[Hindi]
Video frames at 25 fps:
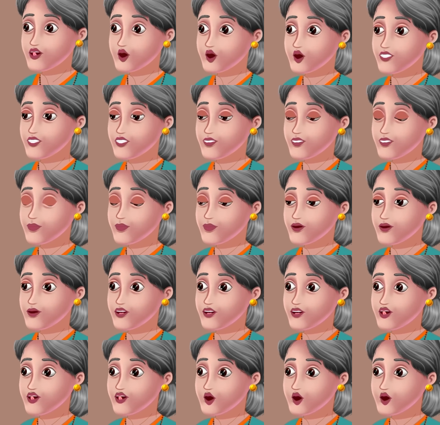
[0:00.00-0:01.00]
बहू के
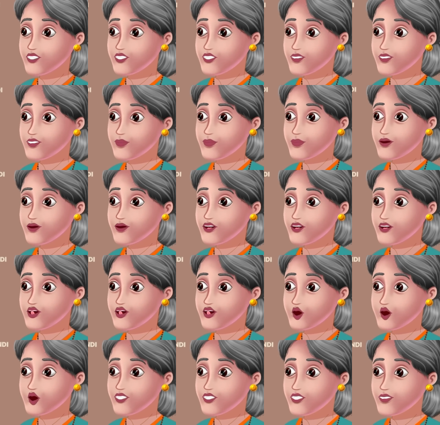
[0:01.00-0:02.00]
जापे में ही खर्च
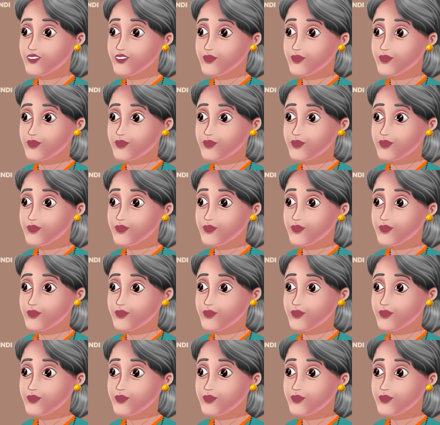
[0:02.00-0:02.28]
हो गई